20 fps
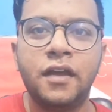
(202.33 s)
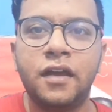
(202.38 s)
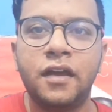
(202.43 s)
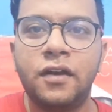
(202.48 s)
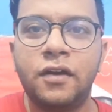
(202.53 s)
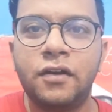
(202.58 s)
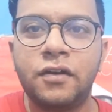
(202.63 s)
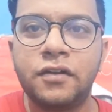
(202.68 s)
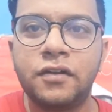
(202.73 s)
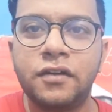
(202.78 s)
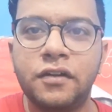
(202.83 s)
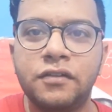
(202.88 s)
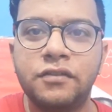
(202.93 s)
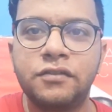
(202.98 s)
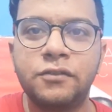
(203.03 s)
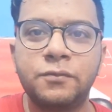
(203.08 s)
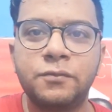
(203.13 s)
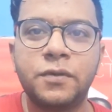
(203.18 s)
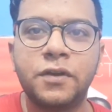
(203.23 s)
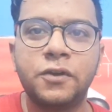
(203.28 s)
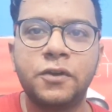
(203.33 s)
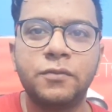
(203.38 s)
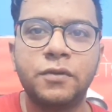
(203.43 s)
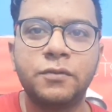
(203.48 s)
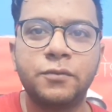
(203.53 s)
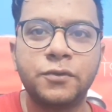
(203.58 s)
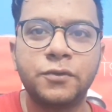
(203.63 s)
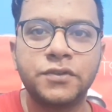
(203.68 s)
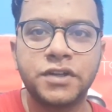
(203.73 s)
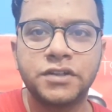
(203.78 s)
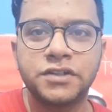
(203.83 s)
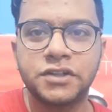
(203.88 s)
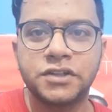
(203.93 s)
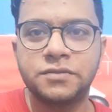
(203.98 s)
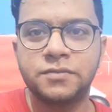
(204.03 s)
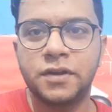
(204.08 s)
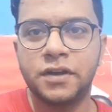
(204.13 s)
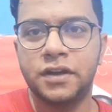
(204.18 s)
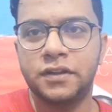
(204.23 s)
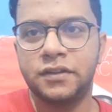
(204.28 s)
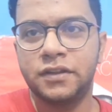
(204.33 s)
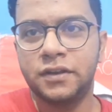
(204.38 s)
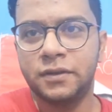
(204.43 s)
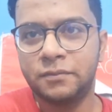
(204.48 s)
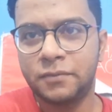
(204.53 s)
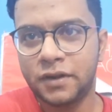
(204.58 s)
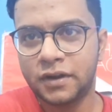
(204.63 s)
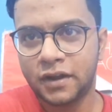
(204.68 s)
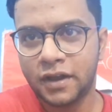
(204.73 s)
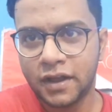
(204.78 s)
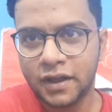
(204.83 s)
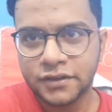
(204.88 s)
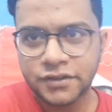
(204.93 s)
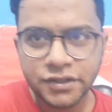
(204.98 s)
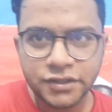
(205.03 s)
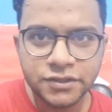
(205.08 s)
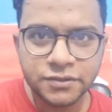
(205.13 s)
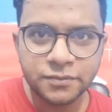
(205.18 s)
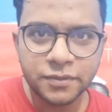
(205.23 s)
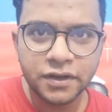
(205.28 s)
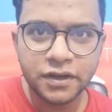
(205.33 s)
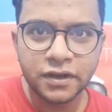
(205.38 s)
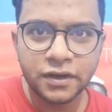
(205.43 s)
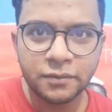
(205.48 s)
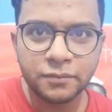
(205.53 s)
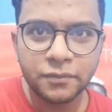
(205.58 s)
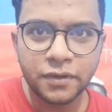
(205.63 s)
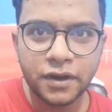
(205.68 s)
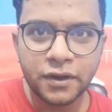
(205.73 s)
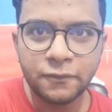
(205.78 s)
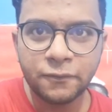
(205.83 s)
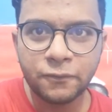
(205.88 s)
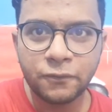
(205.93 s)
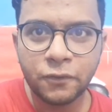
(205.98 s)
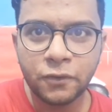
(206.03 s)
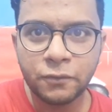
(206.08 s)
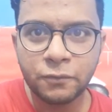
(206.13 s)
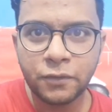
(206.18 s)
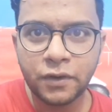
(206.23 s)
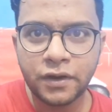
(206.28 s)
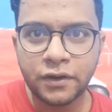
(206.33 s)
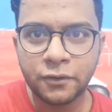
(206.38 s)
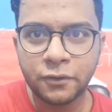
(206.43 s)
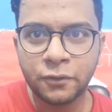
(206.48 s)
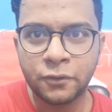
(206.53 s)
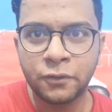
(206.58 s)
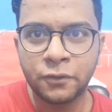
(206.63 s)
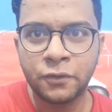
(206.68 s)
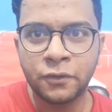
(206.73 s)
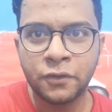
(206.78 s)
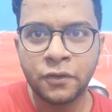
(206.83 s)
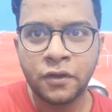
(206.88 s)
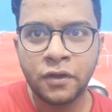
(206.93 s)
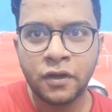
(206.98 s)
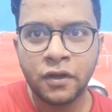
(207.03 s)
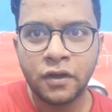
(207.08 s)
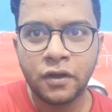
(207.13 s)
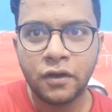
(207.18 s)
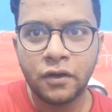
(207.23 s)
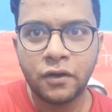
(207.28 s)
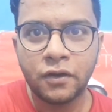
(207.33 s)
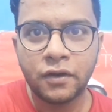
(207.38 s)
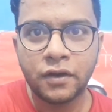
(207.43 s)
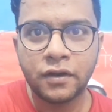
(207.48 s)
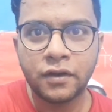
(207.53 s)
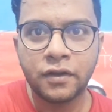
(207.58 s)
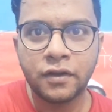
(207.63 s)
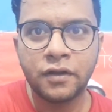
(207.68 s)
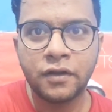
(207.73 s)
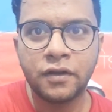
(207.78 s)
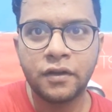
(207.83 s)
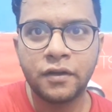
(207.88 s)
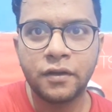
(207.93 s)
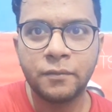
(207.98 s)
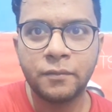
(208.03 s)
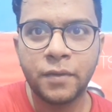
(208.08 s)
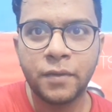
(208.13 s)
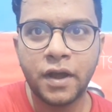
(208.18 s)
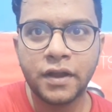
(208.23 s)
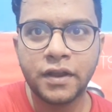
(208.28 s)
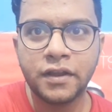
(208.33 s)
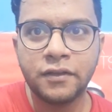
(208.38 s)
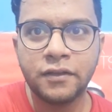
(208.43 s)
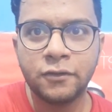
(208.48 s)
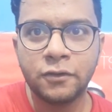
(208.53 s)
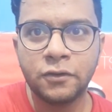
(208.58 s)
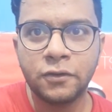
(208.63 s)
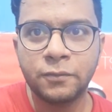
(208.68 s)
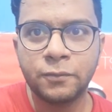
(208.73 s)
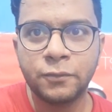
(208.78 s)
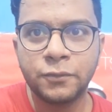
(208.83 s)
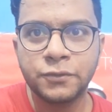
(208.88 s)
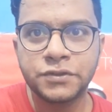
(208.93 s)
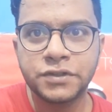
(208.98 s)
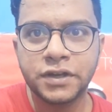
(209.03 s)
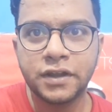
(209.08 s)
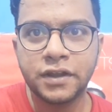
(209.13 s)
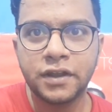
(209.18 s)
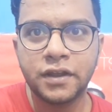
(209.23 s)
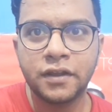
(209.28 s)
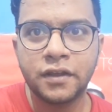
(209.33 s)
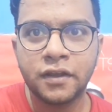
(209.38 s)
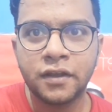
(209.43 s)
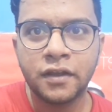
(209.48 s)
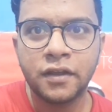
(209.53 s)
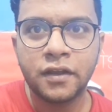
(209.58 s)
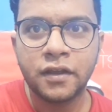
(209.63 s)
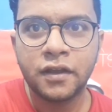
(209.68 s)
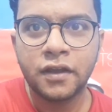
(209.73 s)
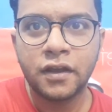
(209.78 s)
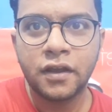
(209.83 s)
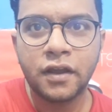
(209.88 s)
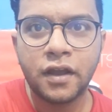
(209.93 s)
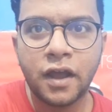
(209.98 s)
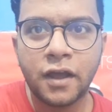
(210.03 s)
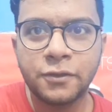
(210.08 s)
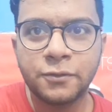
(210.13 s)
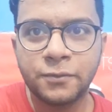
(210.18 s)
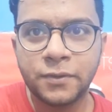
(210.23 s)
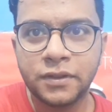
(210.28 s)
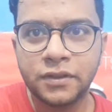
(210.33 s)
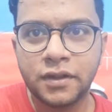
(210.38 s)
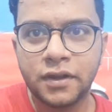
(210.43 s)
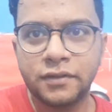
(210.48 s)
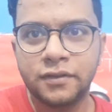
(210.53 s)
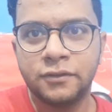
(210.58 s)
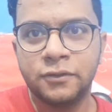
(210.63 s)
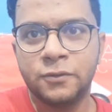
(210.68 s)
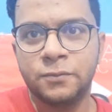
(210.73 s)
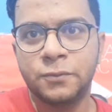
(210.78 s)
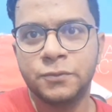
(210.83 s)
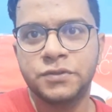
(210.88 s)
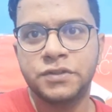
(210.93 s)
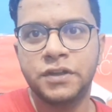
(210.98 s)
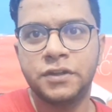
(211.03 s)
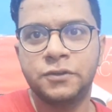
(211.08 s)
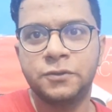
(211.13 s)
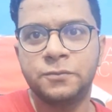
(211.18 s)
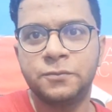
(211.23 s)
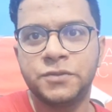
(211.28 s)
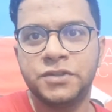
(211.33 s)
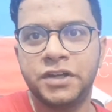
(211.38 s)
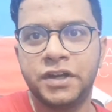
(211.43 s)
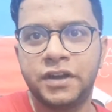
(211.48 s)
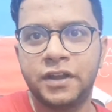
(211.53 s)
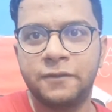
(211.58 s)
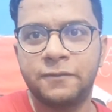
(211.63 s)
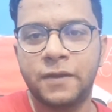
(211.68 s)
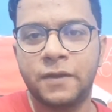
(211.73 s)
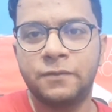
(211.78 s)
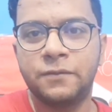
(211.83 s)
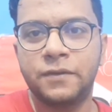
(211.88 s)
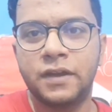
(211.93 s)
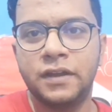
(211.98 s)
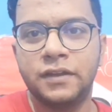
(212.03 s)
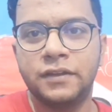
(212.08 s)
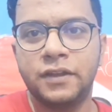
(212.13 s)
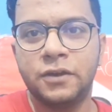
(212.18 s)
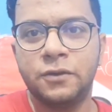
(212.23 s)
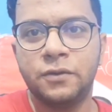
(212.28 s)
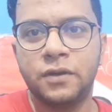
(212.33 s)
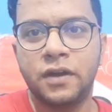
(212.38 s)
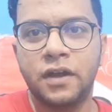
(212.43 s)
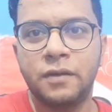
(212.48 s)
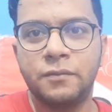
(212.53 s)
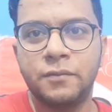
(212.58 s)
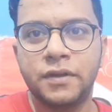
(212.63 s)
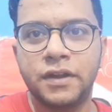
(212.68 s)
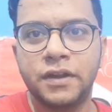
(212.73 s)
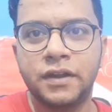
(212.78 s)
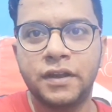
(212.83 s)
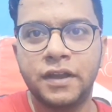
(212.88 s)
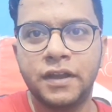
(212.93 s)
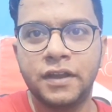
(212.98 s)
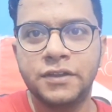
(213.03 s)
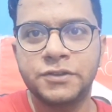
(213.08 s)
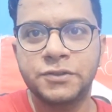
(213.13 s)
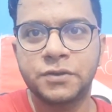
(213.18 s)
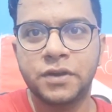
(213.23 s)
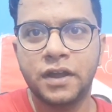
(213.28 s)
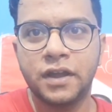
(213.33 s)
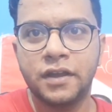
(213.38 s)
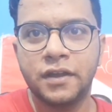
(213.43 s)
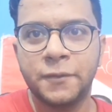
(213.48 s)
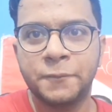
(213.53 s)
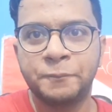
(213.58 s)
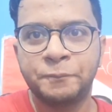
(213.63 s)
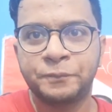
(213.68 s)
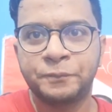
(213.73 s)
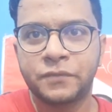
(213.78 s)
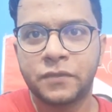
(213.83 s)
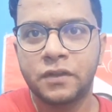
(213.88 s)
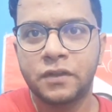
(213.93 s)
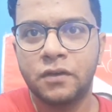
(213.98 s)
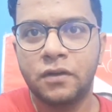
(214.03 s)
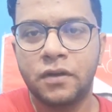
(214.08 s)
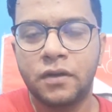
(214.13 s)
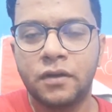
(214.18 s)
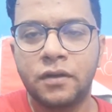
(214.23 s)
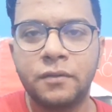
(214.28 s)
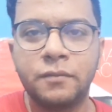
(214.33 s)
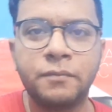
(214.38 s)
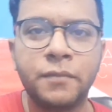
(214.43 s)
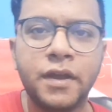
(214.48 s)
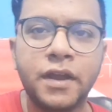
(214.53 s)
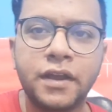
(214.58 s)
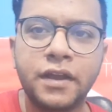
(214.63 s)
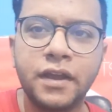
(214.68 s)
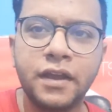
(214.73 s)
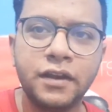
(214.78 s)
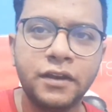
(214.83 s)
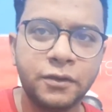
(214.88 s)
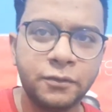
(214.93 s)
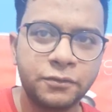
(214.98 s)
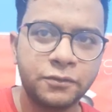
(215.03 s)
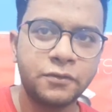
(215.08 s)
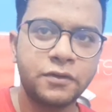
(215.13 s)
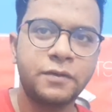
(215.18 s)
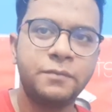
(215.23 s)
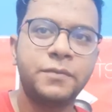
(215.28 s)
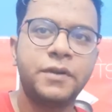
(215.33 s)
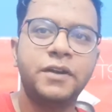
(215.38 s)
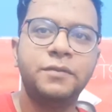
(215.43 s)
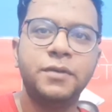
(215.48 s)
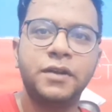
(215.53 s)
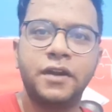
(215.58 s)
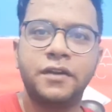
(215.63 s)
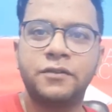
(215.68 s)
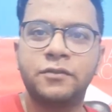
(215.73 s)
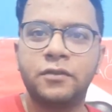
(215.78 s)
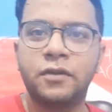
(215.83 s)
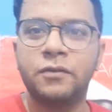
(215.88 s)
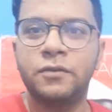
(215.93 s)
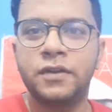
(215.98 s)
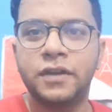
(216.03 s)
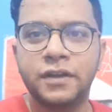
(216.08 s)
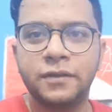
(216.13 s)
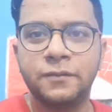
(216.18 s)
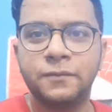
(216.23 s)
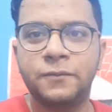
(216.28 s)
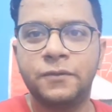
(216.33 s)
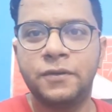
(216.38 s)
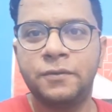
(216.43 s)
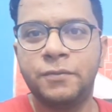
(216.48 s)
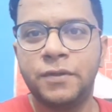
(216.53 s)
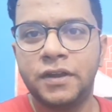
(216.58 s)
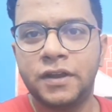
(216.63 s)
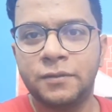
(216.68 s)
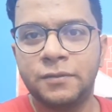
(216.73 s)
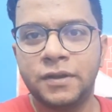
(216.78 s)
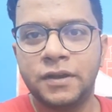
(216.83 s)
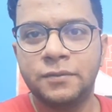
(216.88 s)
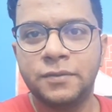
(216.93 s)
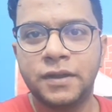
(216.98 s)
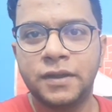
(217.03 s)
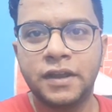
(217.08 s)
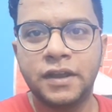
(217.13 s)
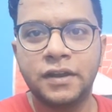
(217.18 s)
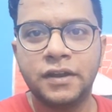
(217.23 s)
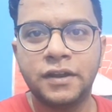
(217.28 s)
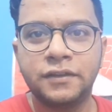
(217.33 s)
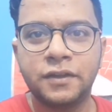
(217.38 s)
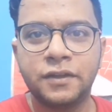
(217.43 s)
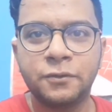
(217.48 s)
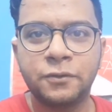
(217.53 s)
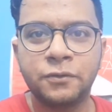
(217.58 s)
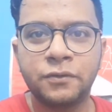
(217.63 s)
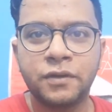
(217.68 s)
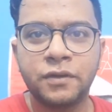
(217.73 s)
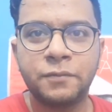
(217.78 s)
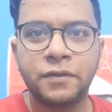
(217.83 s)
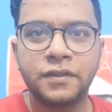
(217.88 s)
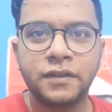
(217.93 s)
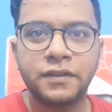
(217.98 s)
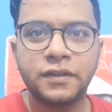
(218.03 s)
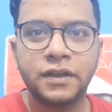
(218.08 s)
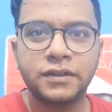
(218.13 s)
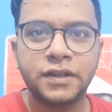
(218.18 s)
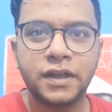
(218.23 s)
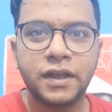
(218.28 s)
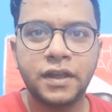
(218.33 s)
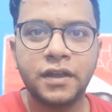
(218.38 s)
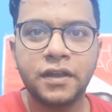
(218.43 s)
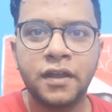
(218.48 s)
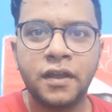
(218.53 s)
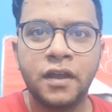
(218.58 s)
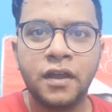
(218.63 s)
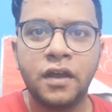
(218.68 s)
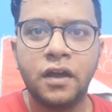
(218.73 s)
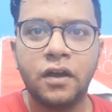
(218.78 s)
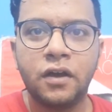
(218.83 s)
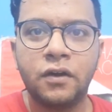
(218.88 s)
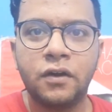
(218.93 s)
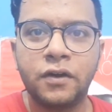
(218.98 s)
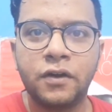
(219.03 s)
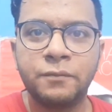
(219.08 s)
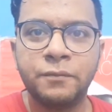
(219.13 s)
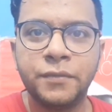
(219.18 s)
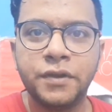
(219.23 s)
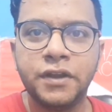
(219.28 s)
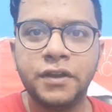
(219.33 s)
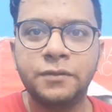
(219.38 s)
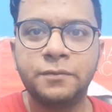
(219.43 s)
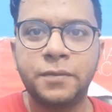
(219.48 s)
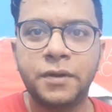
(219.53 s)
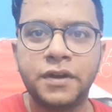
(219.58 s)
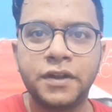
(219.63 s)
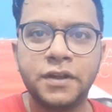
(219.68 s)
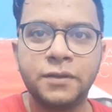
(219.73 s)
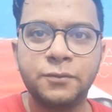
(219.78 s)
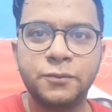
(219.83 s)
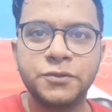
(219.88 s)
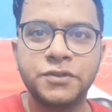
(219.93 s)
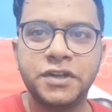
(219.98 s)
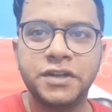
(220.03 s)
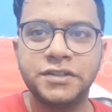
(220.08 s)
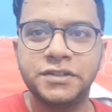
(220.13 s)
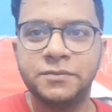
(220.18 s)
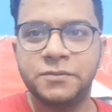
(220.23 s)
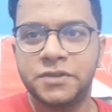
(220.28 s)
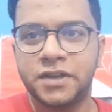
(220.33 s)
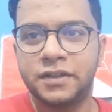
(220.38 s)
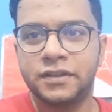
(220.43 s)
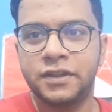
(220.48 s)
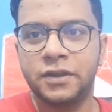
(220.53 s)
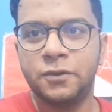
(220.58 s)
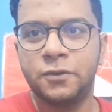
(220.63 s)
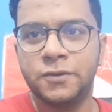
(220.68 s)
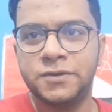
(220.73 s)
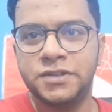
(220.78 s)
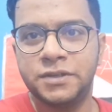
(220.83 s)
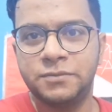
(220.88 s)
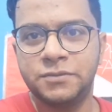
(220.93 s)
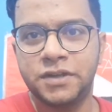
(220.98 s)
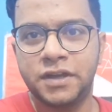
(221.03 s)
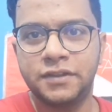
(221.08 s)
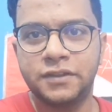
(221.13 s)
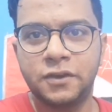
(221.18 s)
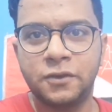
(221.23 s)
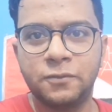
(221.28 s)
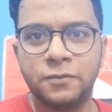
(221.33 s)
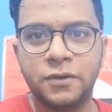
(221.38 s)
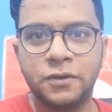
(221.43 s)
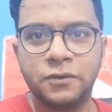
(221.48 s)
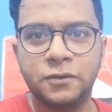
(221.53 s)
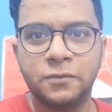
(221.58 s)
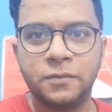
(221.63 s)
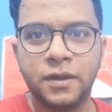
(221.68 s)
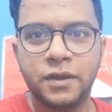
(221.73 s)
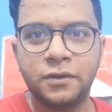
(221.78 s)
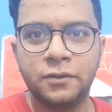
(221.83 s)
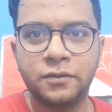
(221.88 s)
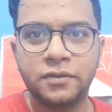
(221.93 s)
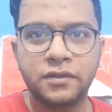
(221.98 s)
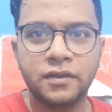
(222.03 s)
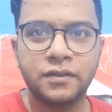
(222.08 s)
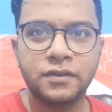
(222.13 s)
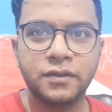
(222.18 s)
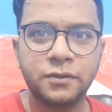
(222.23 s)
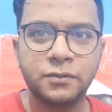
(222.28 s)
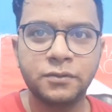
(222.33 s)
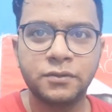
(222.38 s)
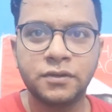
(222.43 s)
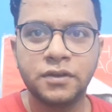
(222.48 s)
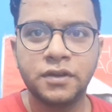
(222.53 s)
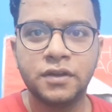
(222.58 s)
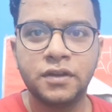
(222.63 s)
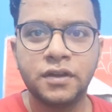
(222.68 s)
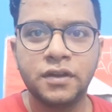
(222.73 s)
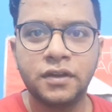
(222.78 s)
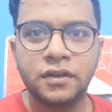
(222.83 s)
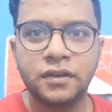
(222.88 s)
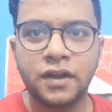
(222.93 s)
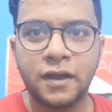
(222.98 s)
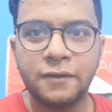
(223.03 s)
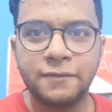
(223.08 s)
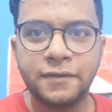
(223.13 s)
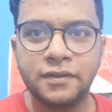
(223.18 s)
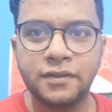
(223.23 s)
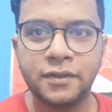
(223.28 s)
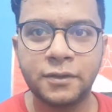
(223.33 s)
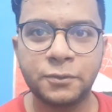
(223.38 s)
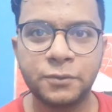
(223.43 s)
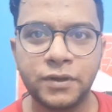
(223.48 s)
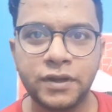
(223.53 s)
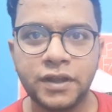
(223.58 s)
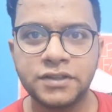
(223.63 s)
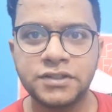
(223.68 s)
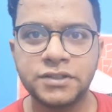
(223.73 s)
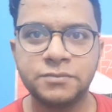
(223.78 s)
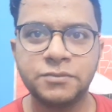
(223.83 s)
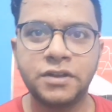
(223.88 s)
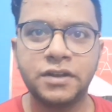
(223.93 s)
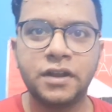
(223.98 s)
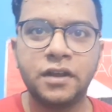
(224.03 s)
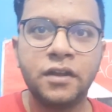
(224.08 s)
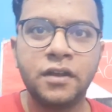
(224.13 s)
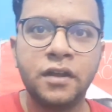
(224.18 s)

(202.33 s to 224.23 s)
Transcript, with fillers: और सुपर ह्यूमन पूछ रहे हैं चश्मा कितने नंबर का है चश्मे का नंबर है फोर पॉइंट ओ और बाकी जो लोग पूछ रहे हैं अतविंदर सिद्धू पूछ रहे हैं तुम जी टी फाइव खेलते हो हाँ मैंने खेल चुका है मैं खेल के उसको कंप्लीट भी कर चुका हूँ लेकिन फिर भी कभी कभी खेल लेता हूँ क्योंकि पसंद आता है और मीत पटेल पूछ रहे हैं जिम जाते हो जिम जाता हूँ बिल्कुल भाई रोज़ जाता हूँ काफ़ी ज़रूरी है जिम जाना